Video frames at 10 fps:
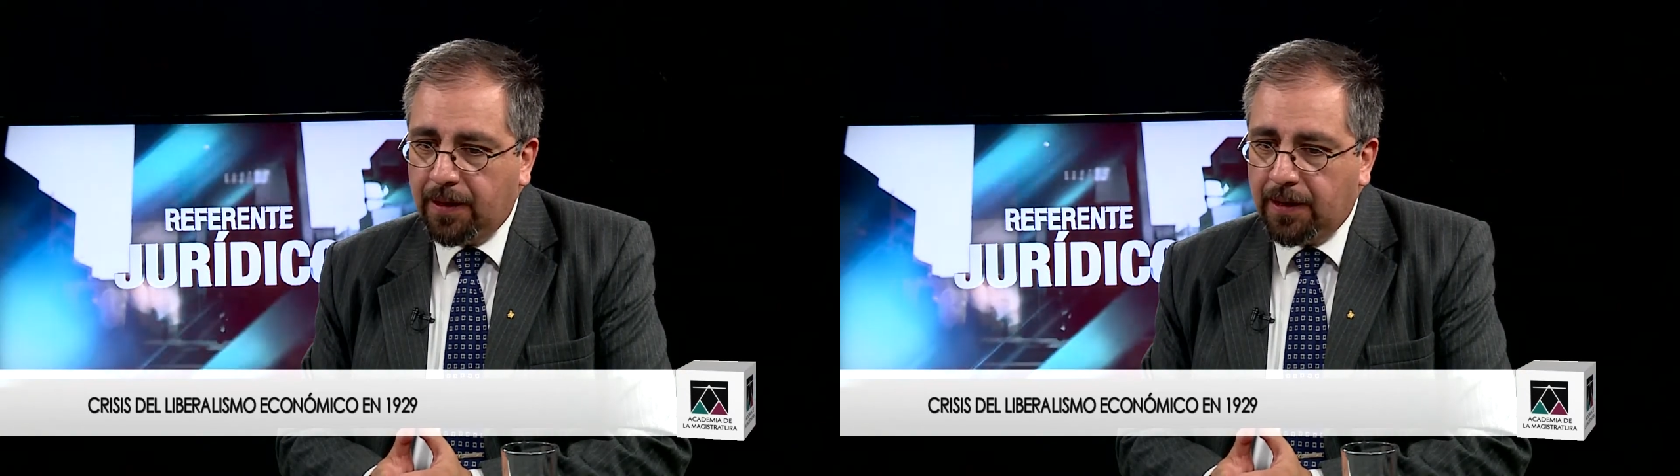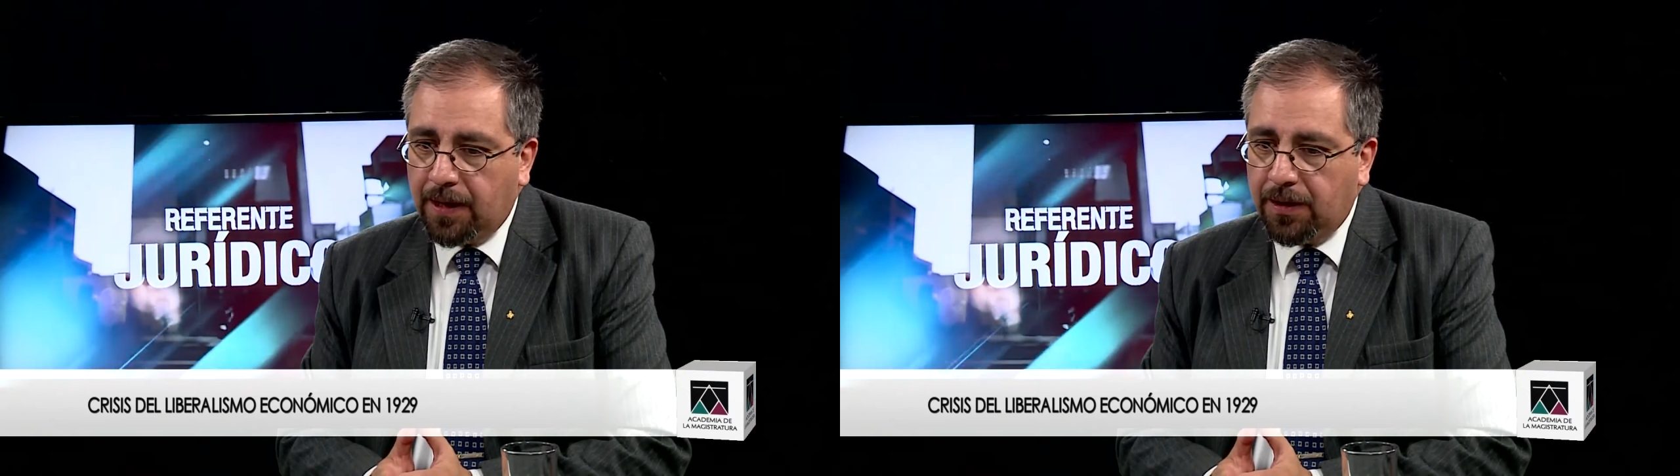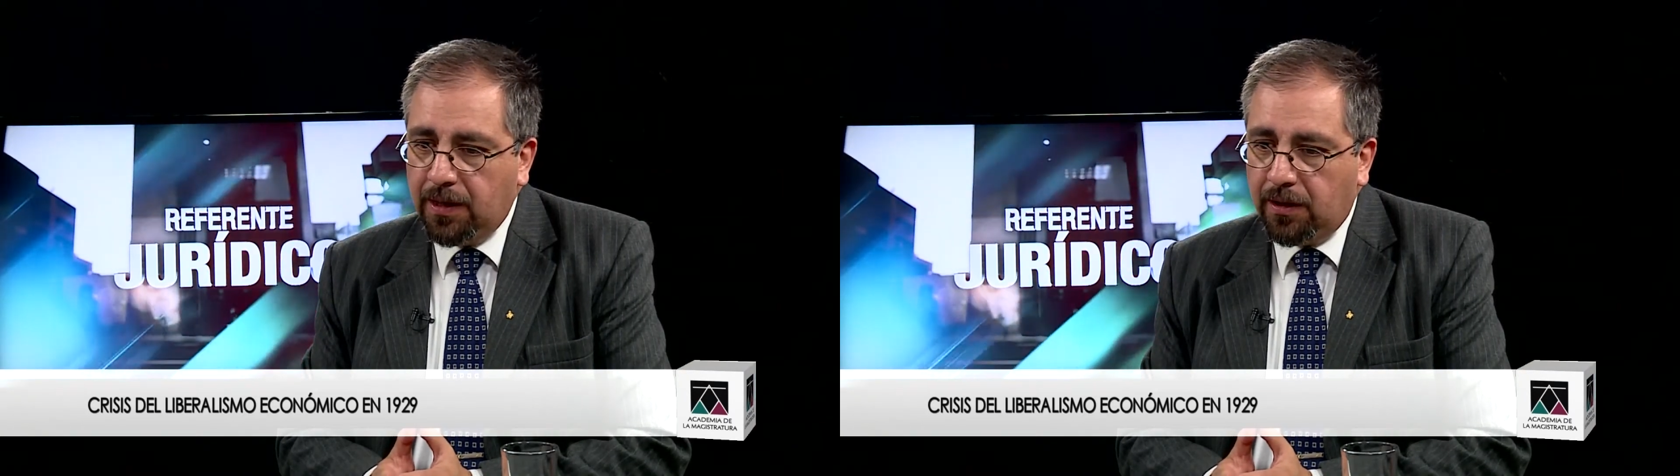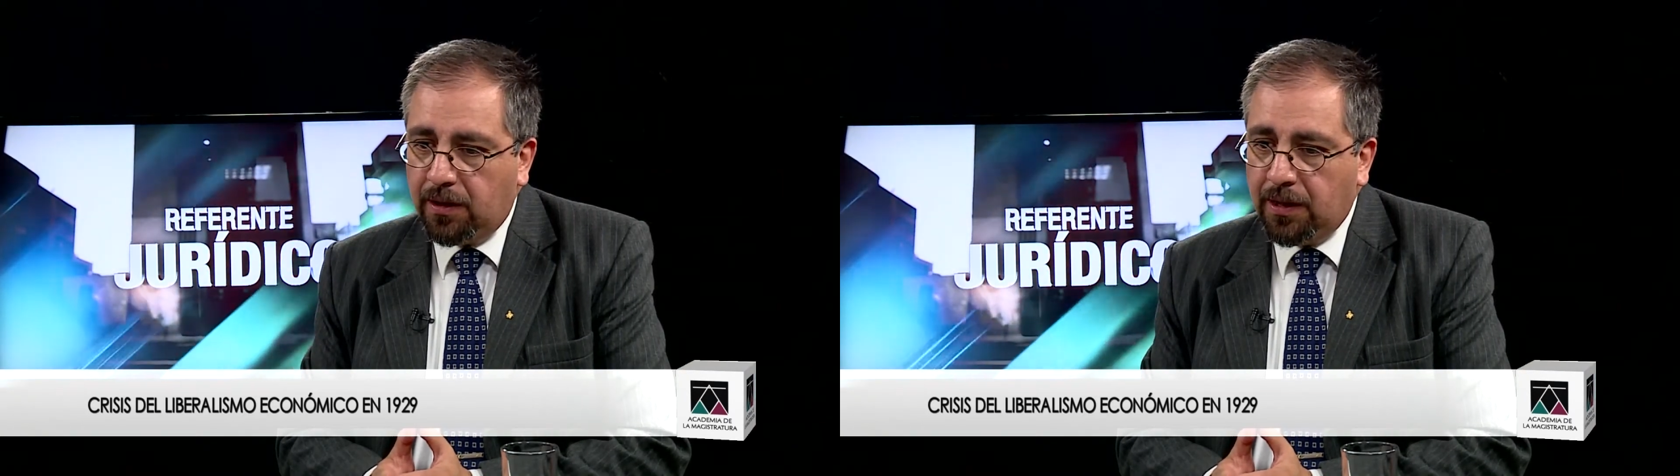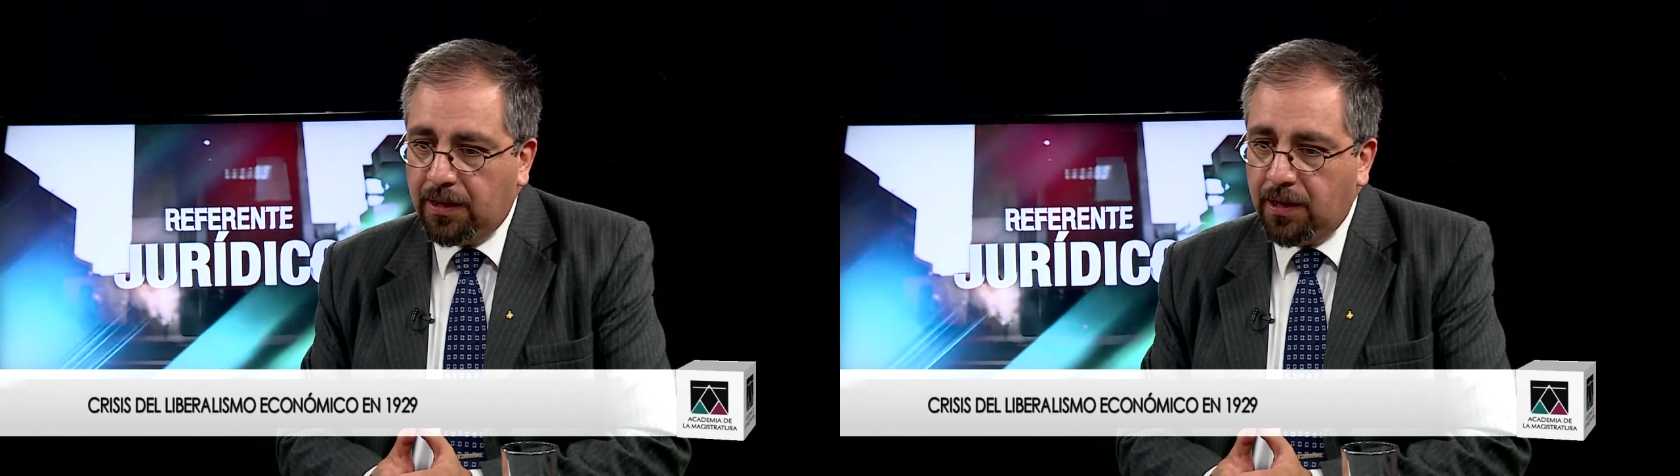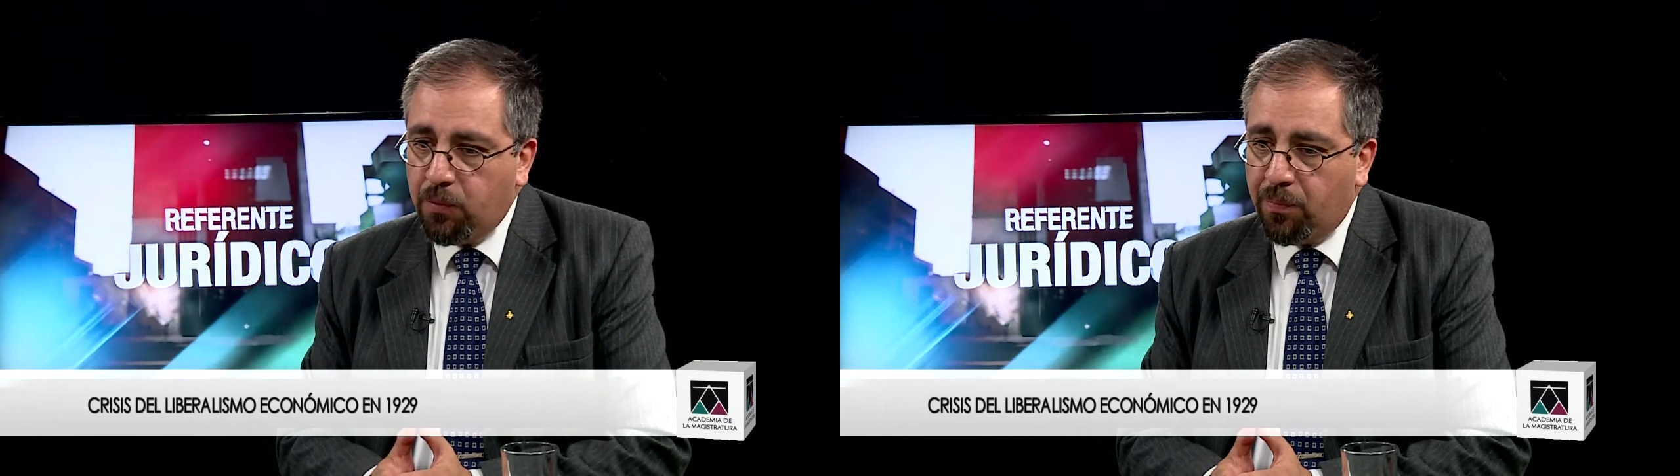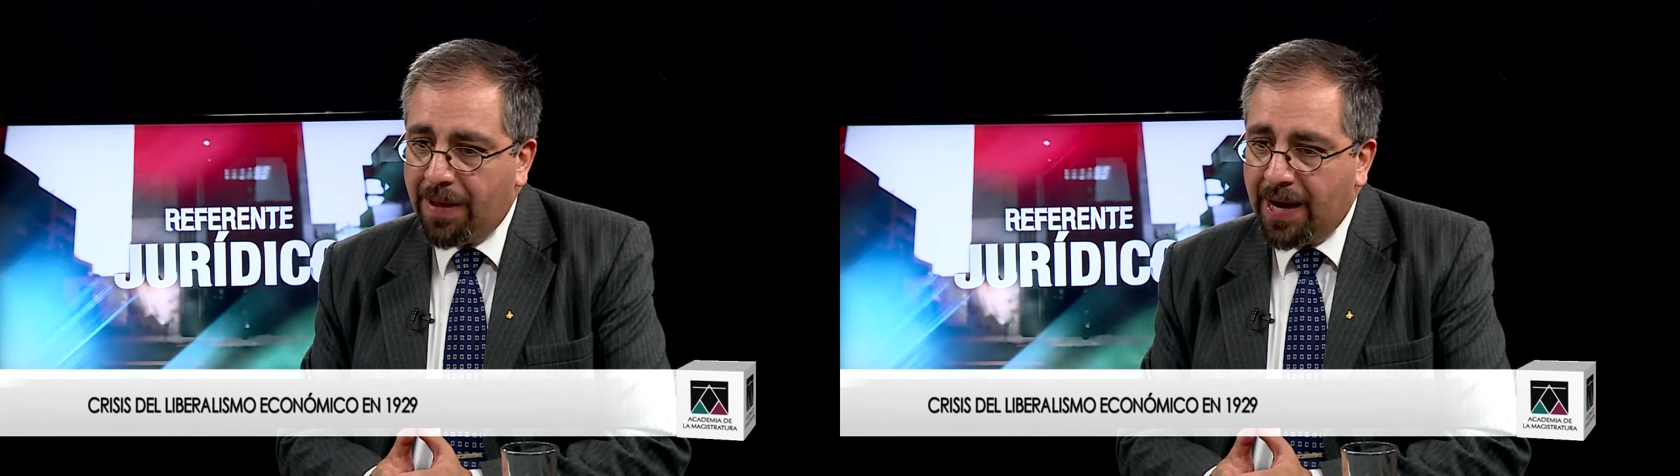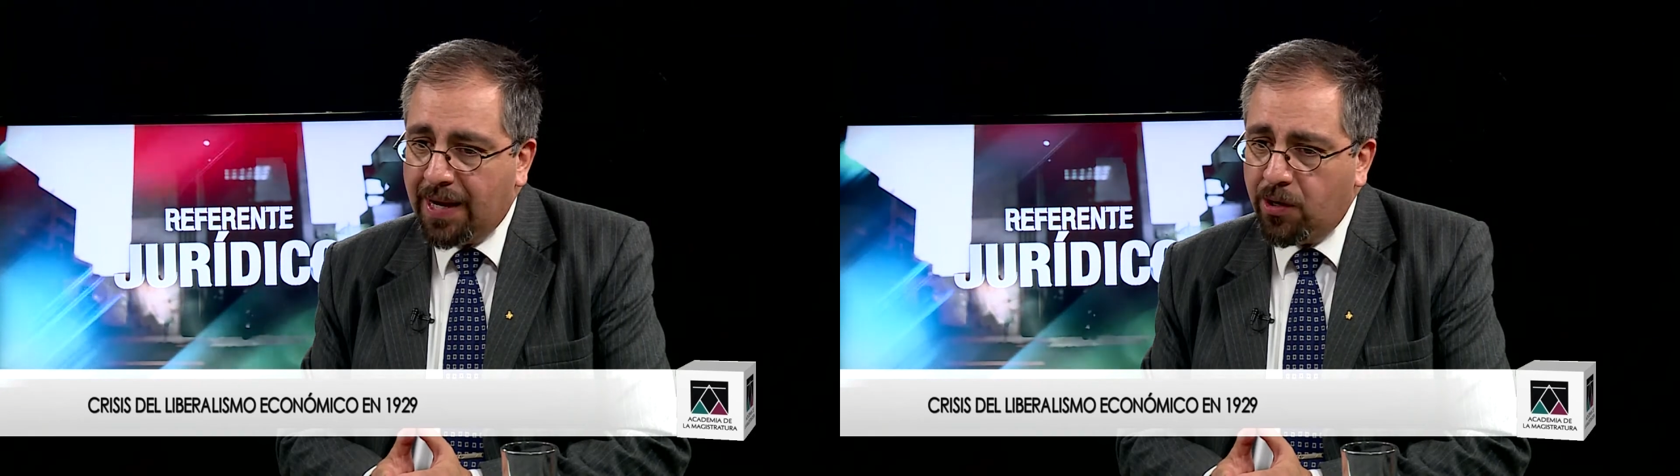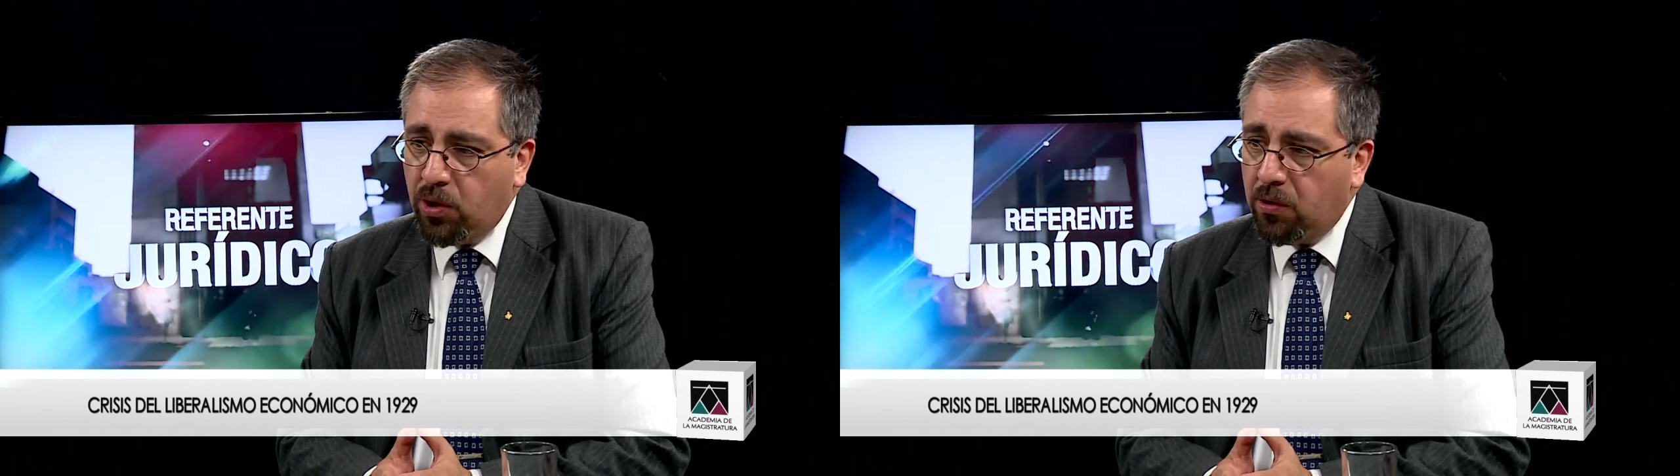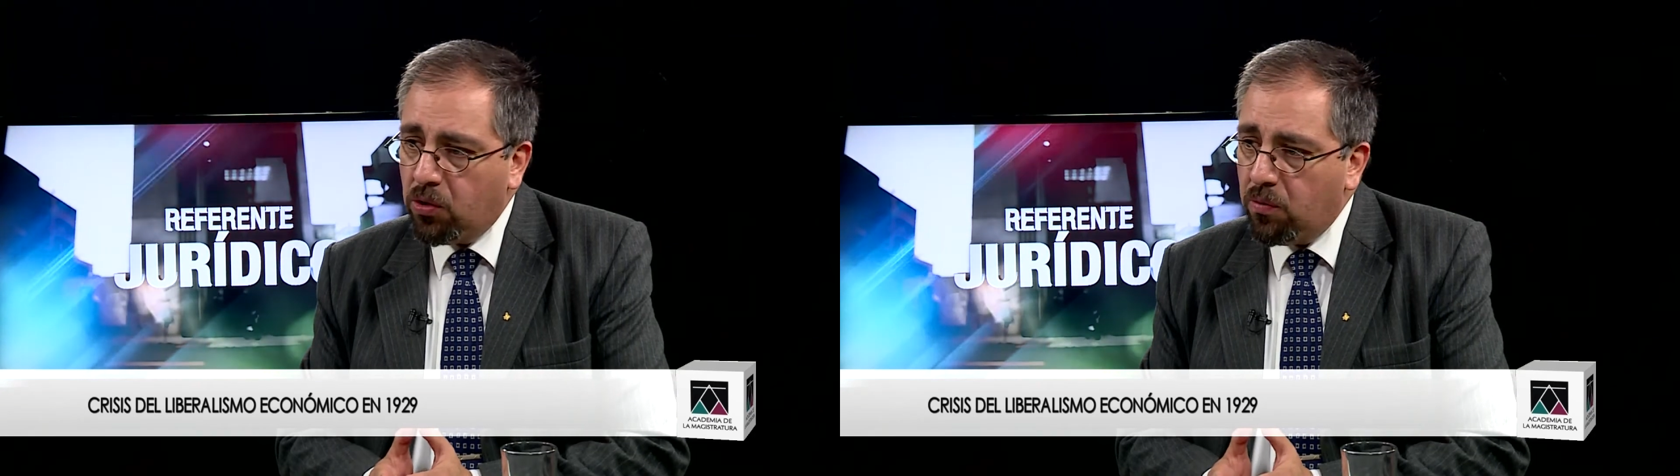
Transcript: casi de, tipo paranoico